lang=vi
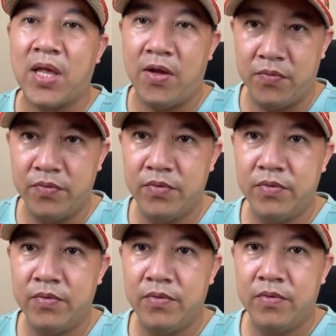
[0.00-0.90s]
triệu
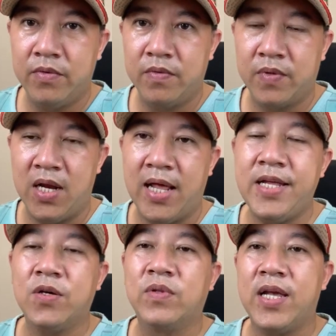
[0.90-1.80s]
thì
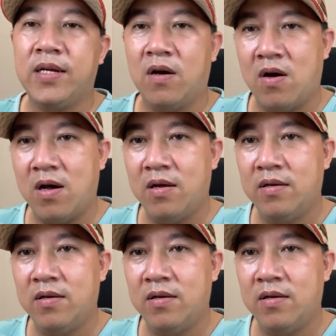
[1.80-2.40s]
lấy số tiền đó